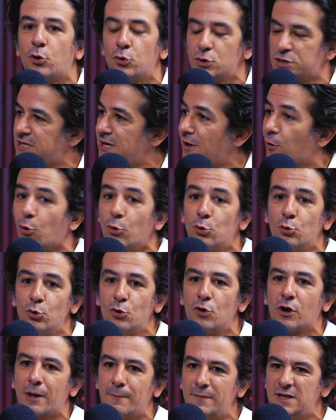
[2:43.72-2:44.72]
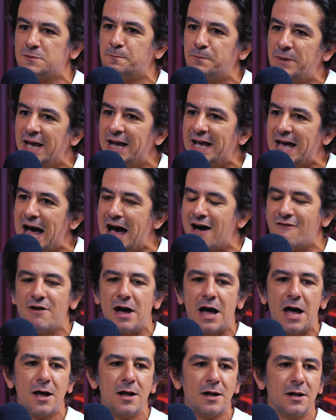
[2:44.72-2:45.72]
così, con uno che mi
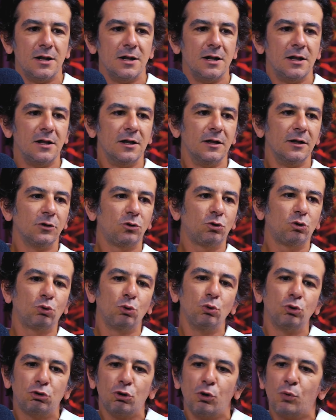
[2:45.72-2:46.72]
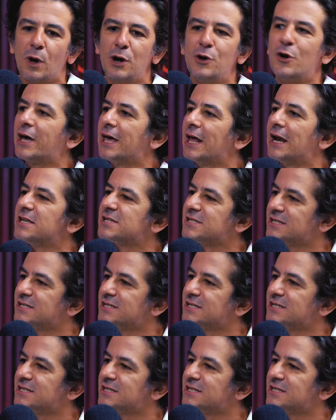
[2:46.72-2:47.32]
spiegava tutto quello che era il